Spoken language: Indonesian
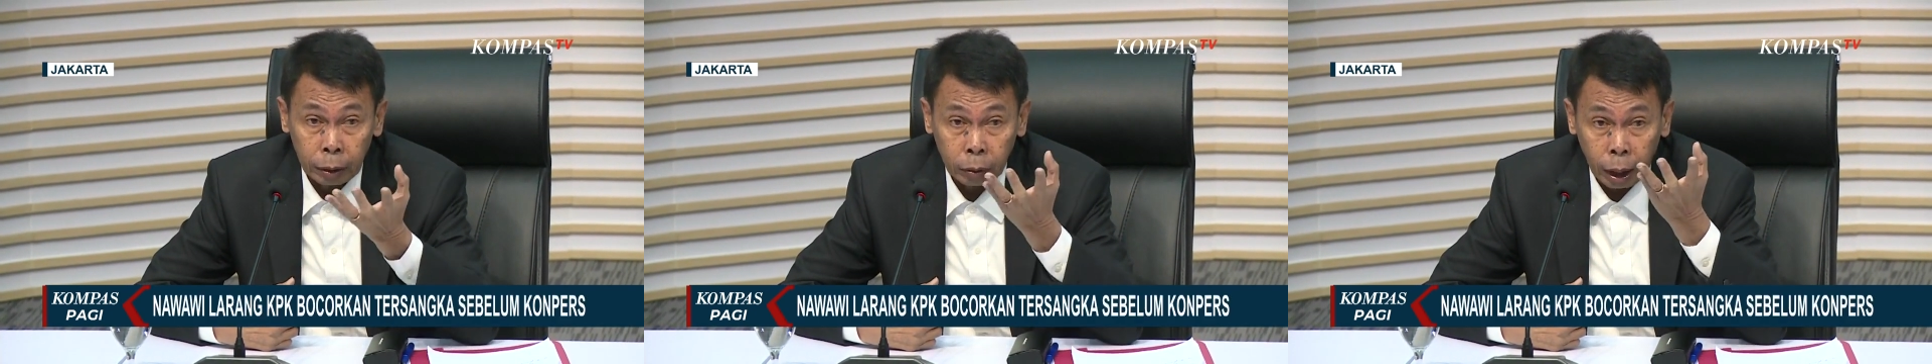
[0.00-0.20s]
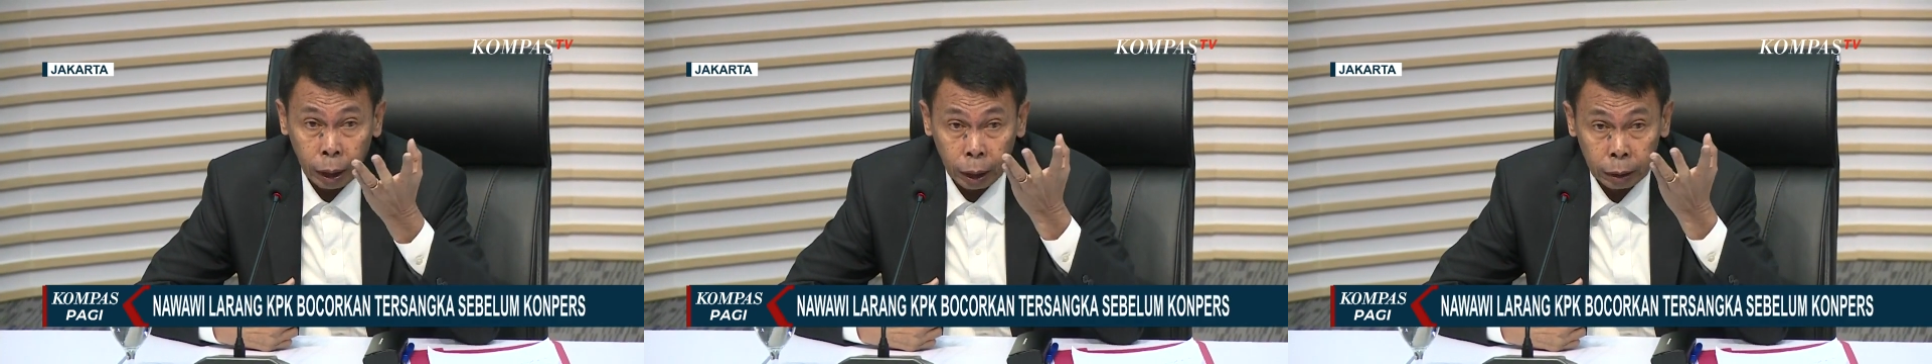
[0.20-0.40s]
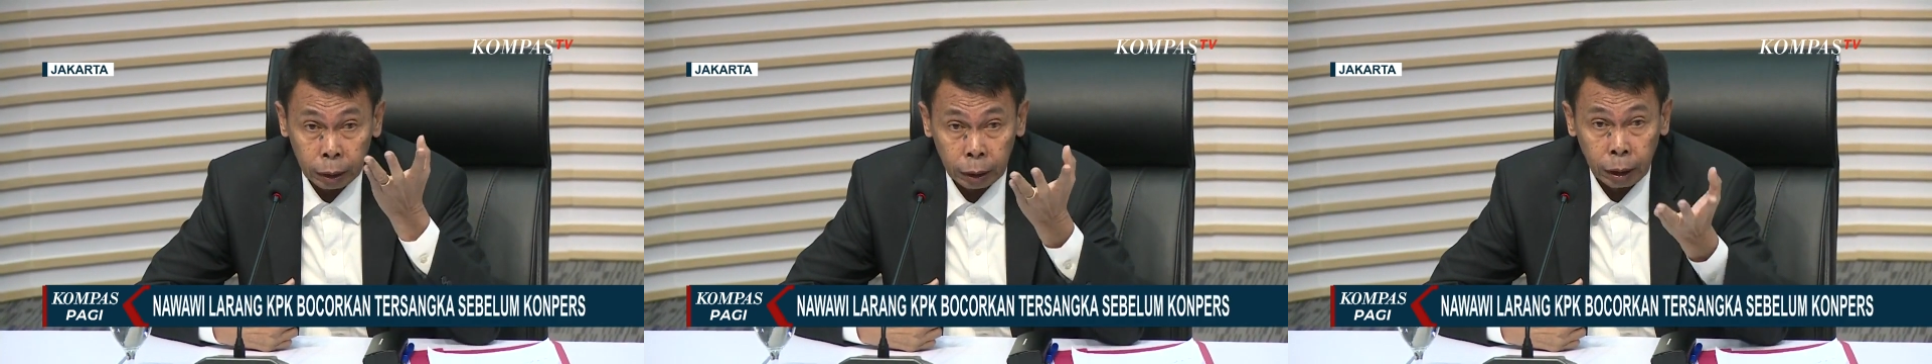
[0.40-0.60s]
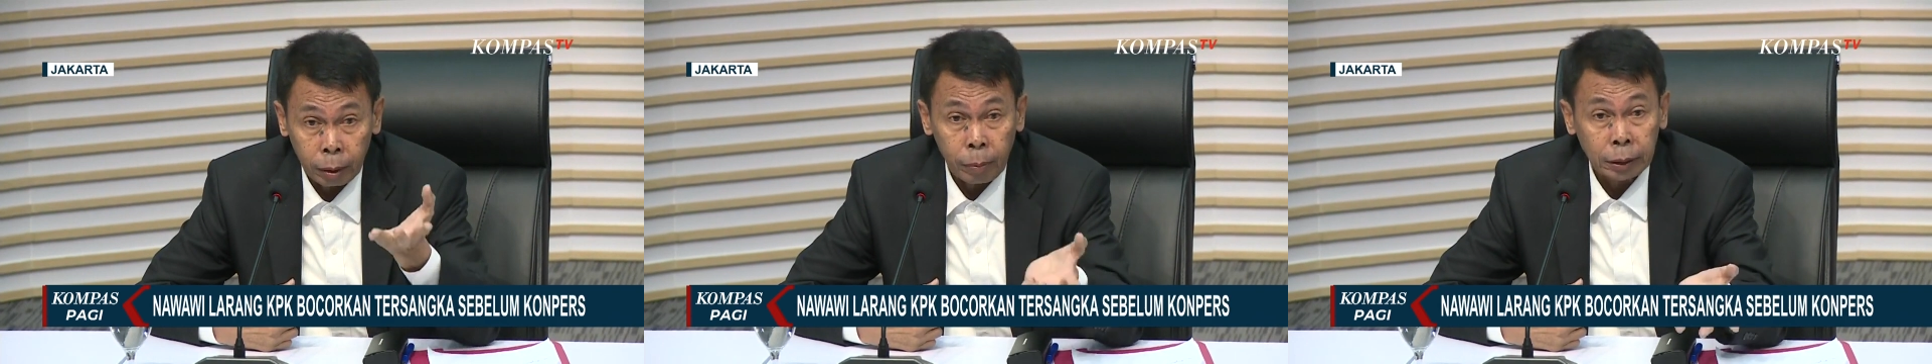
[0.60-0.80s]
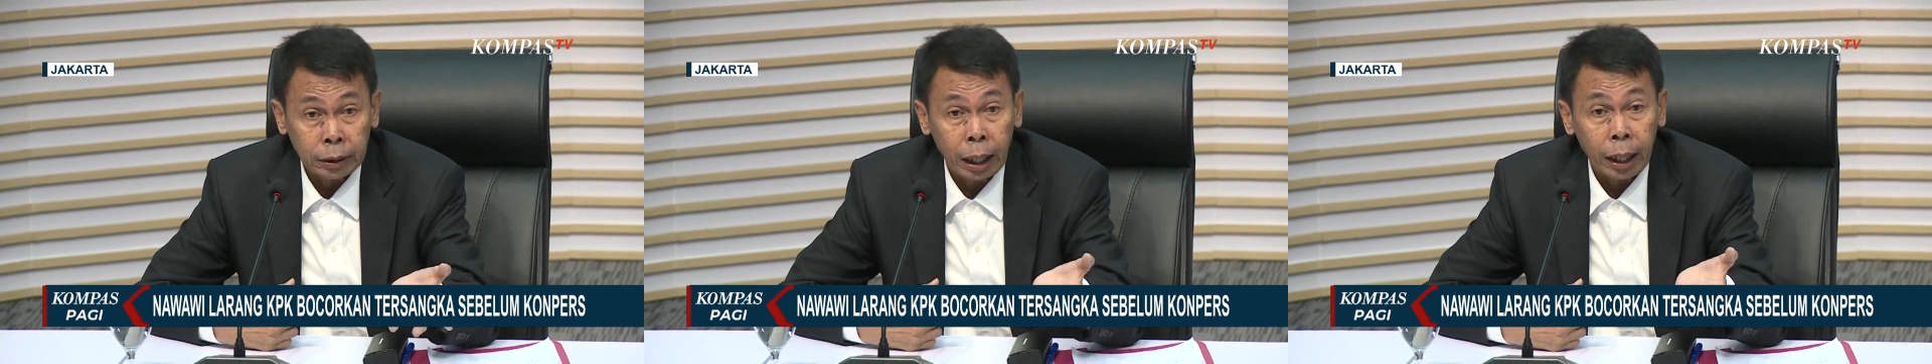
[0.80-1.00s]
itu akan
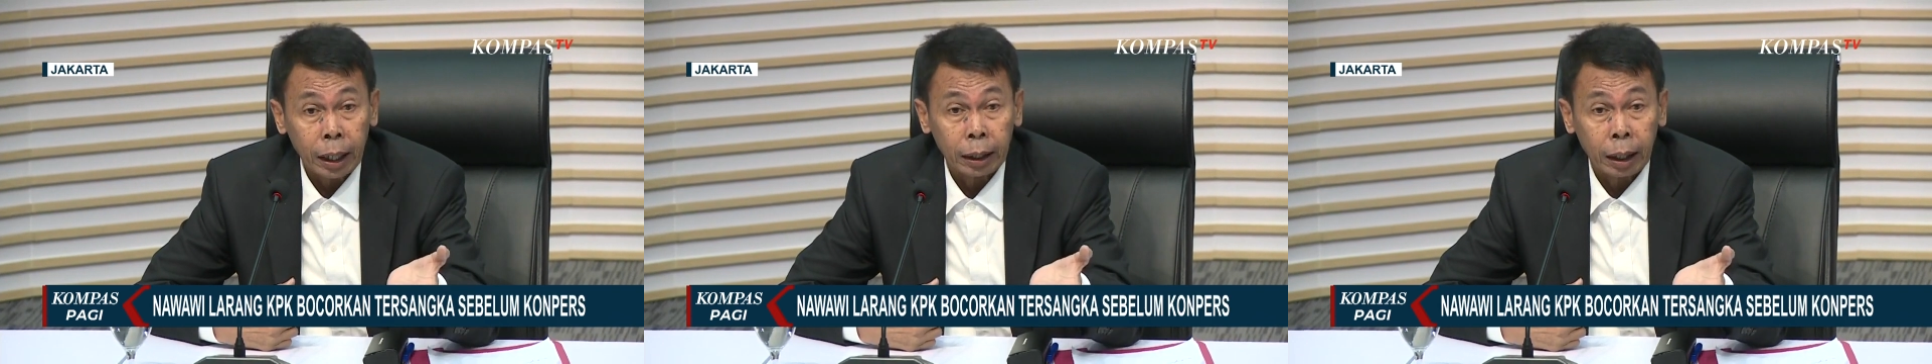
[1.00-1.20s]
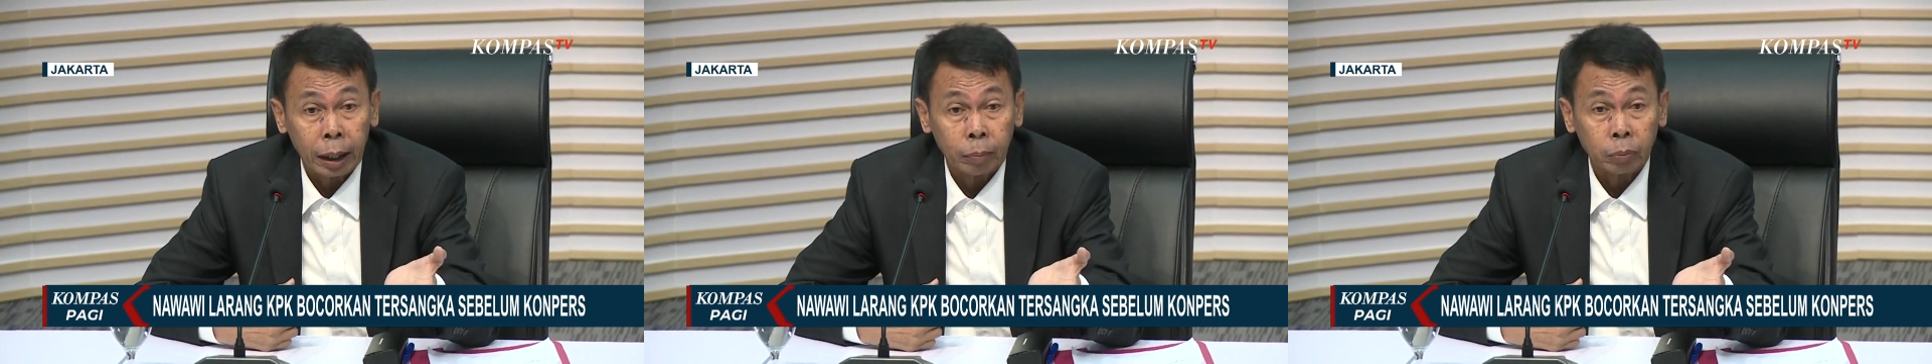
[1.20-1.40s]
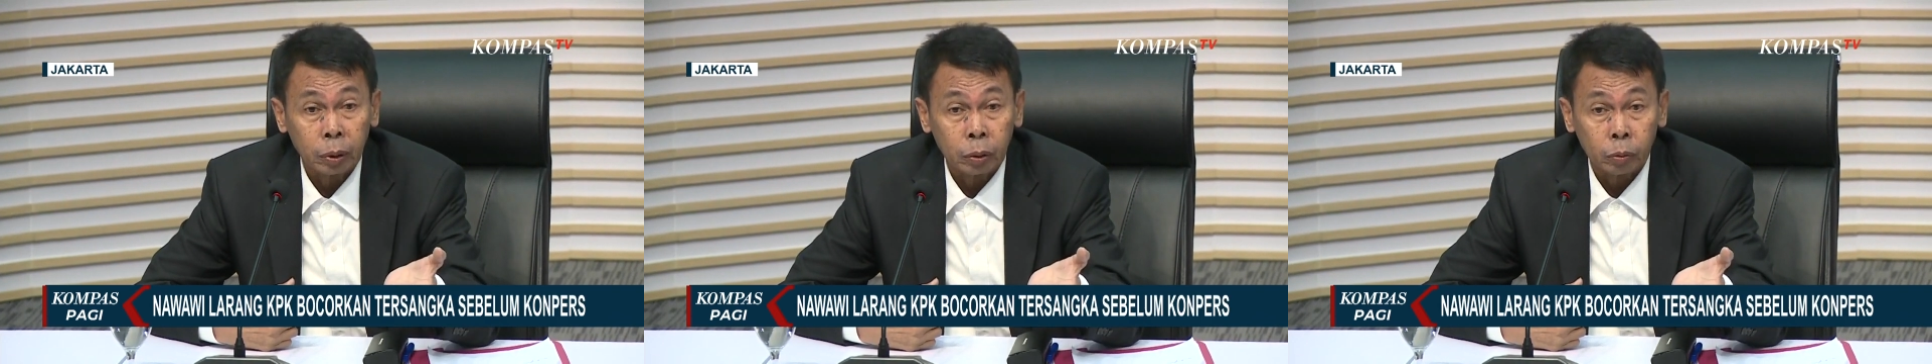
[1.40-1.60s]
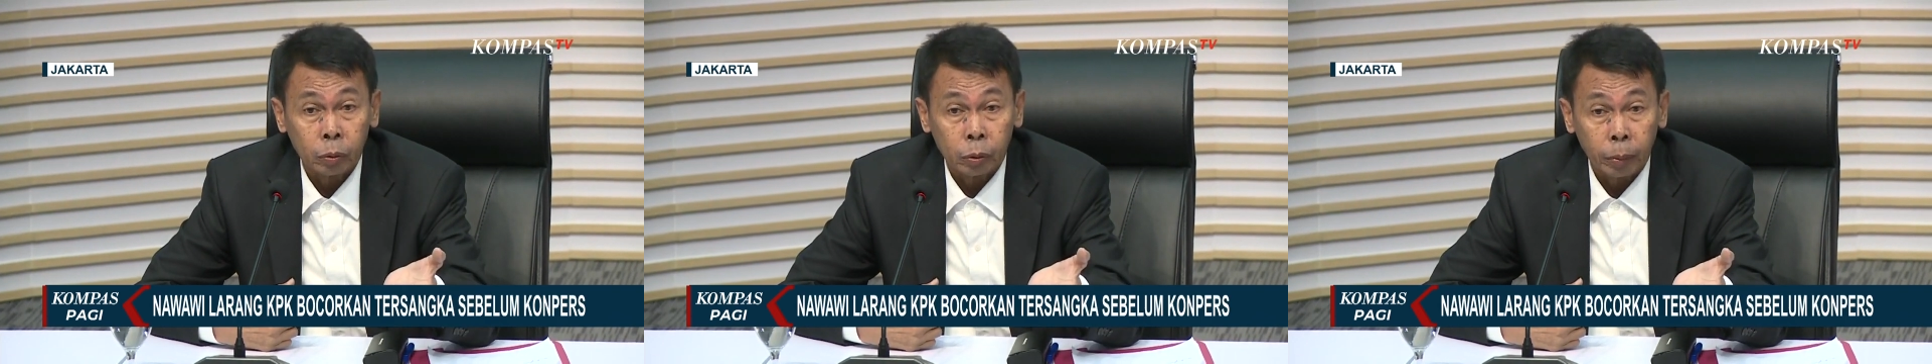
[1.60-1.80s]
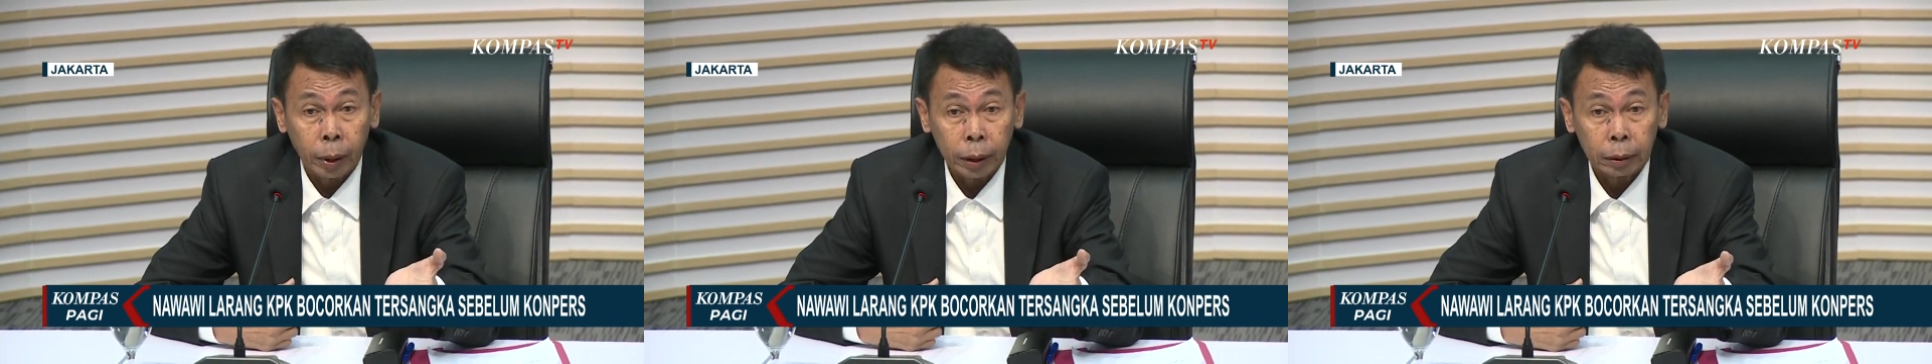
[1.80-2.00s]
kita bacakan dalam
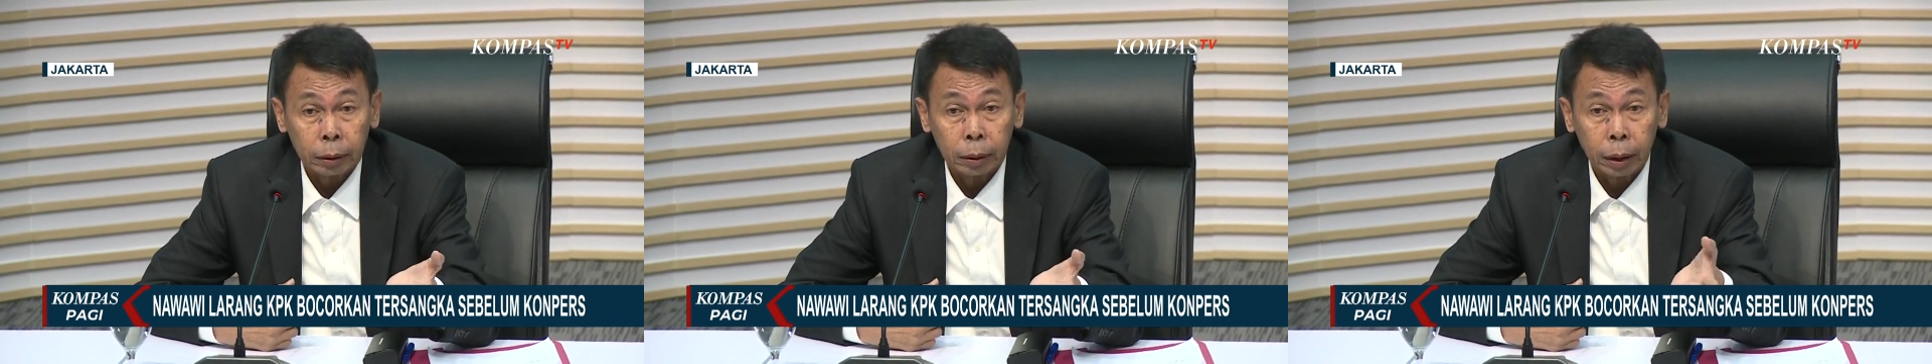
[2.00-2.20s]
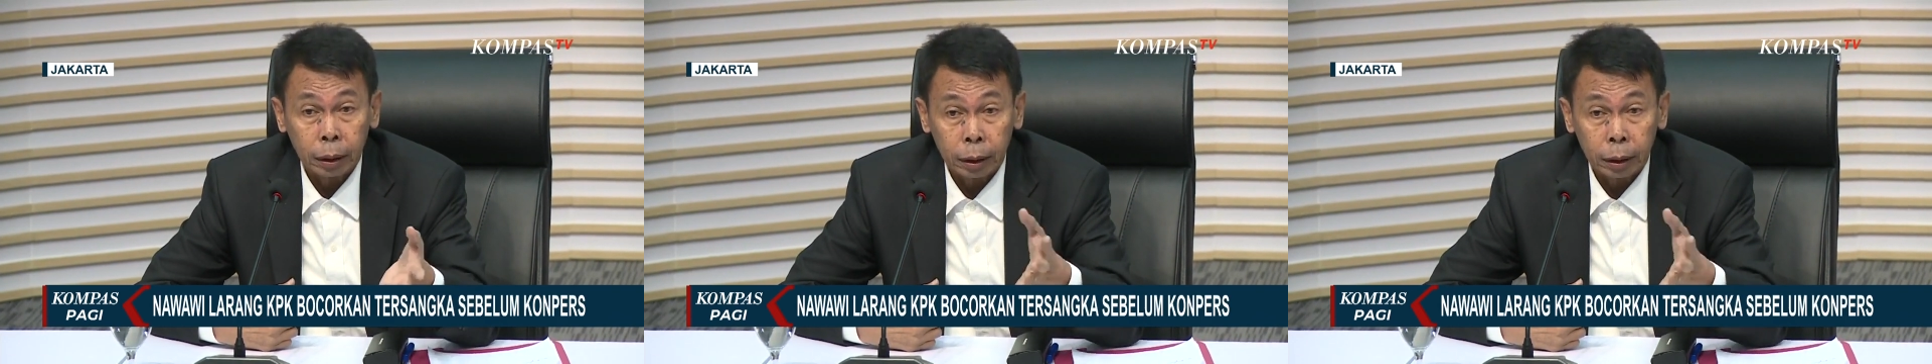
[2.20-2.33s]
pengumuman,